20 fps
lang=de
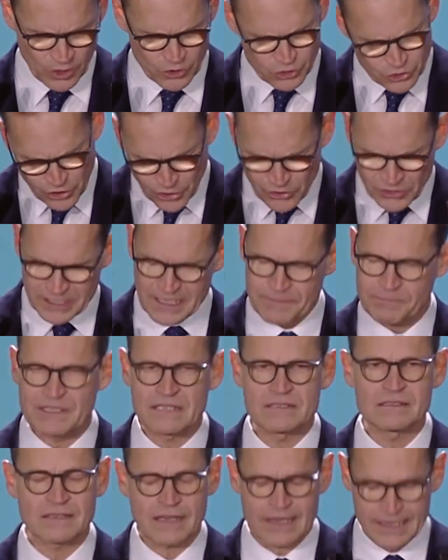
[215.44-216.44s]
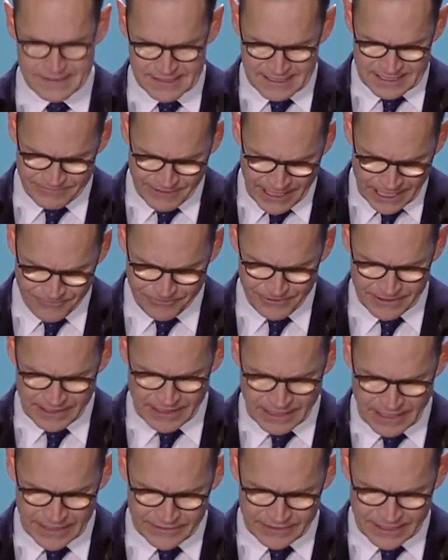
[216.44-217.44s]
Und doch gibt es keinen Zweifel
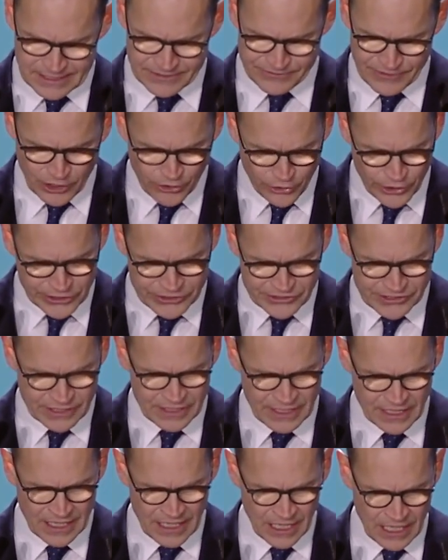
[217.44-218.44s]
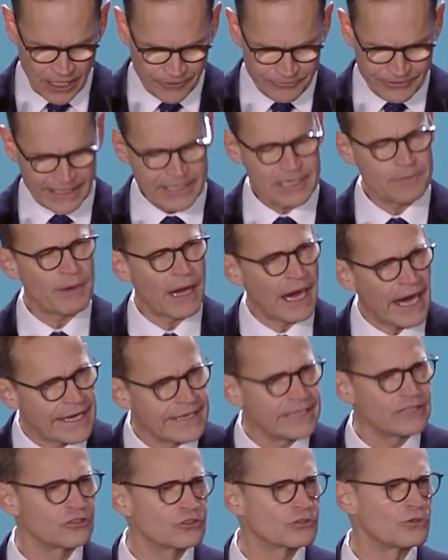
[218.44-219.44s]
daran, dass wir heute auf eine
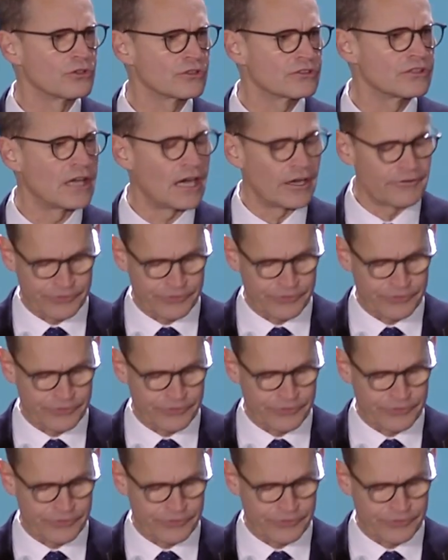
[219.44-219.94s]
beeindruckende